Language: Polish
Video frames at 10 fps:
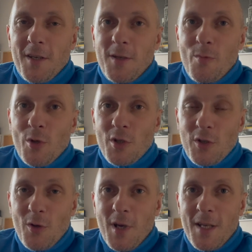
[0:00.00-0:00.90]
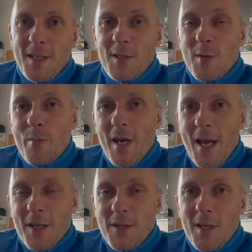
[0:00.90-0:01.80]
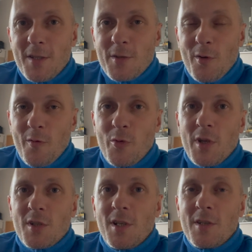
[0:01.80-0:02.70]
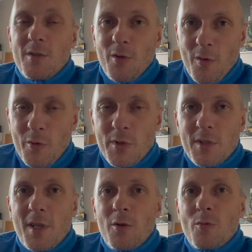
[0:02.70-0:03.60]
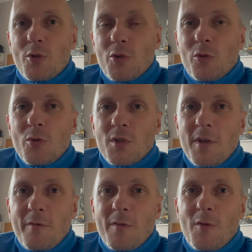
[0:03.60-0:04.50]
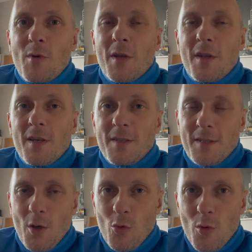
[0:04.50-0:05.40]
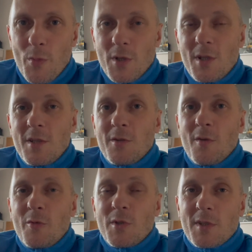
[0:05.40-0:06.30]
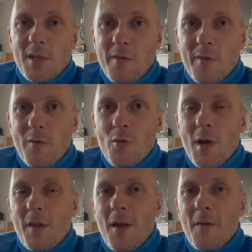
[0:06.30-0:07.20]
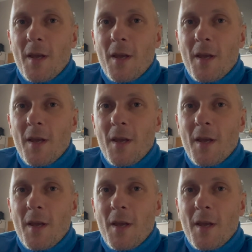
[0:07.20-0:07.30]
Y, może się okazać, że braknie znowu, jeżeli znowu zostaną sztucznie wywołane zakupy, czyli znowu zostanie wywołana